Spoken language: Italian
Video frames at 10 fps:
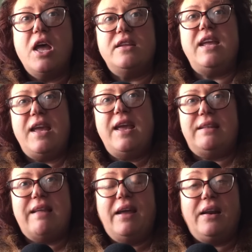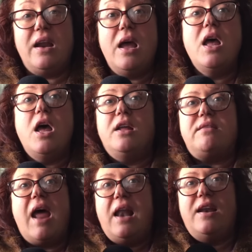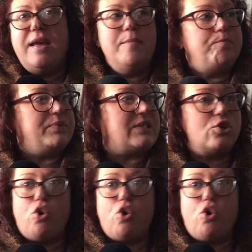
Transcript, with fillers: di iter tra l'INPS